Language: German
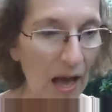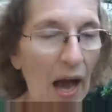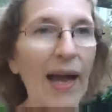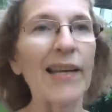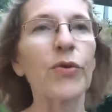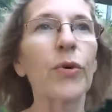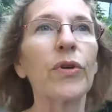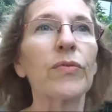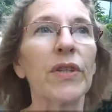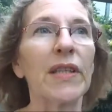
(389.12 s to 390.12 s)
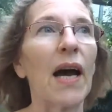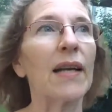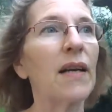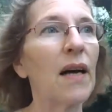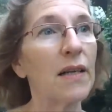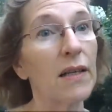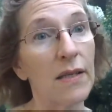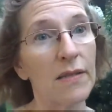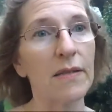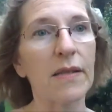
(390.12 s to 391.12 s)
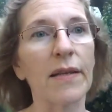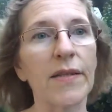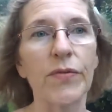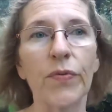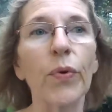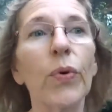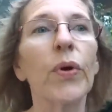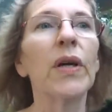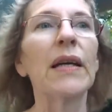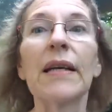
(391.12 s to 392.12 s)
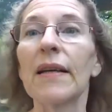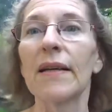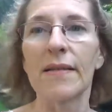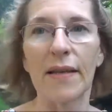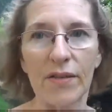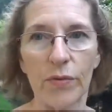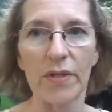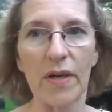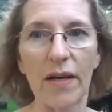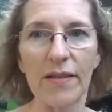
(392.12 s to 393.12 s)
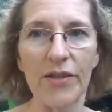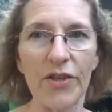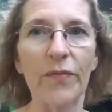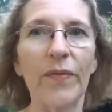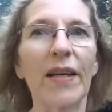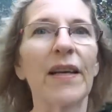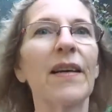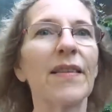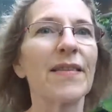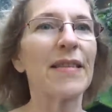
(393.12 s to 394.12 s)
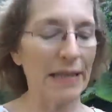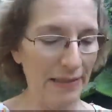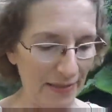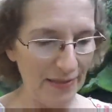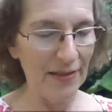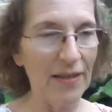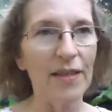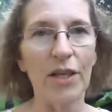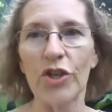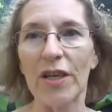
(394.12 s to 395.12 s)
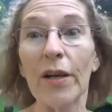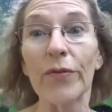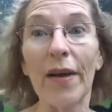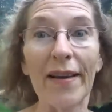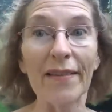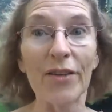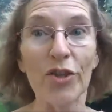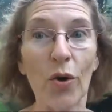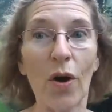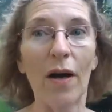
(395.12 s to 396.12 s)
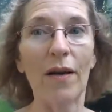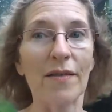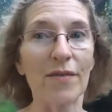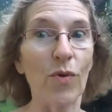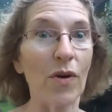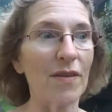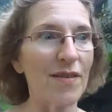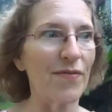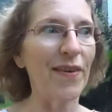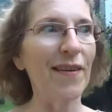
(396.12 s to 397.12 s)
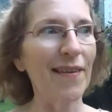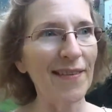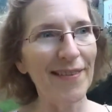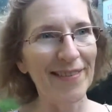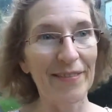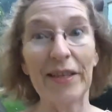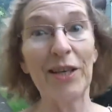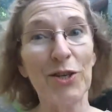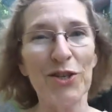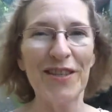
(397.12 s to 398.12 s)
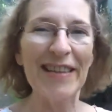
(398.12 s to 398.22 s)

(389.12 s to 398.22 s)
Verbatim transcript: Eindrücke von der Anlage hier. ist Es ganz früh, 6.30 Uhr haben wir erst. Hier schläft eigentlich noch alles, nur ganz wenige, wie ich,